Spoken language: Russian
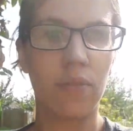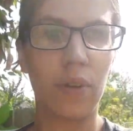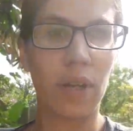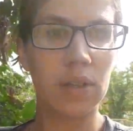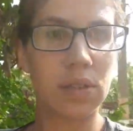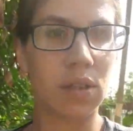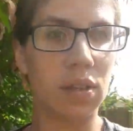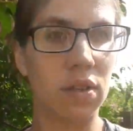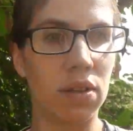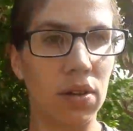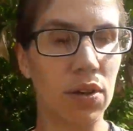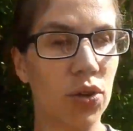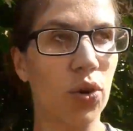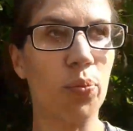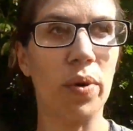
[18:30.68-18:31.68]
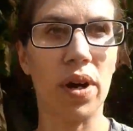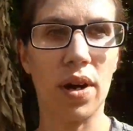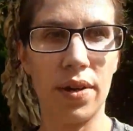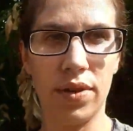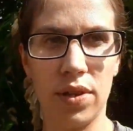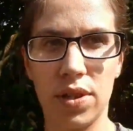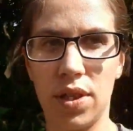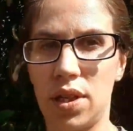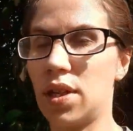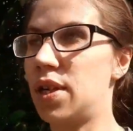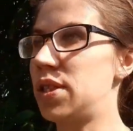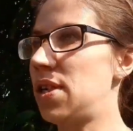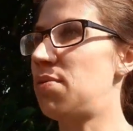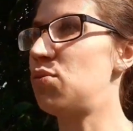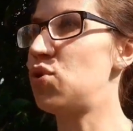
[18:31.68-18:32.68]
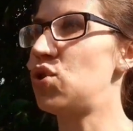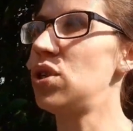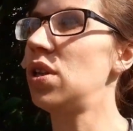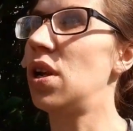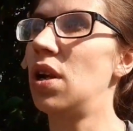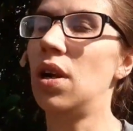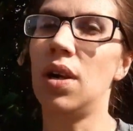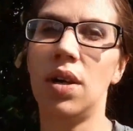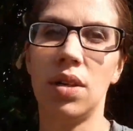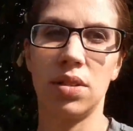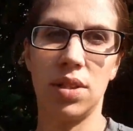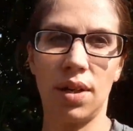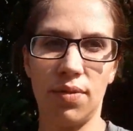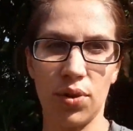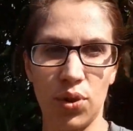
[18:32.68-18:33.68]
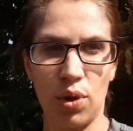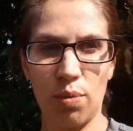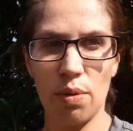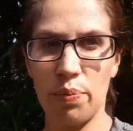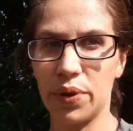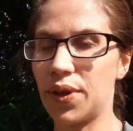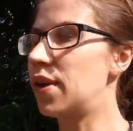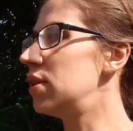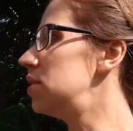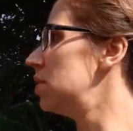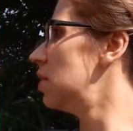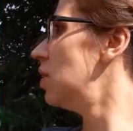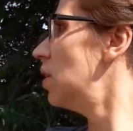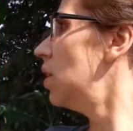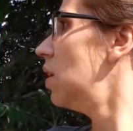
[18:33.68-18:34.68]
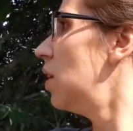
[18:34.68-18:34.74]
не врезаны, никто пока не знает, хотя мужчина с того дома подходил.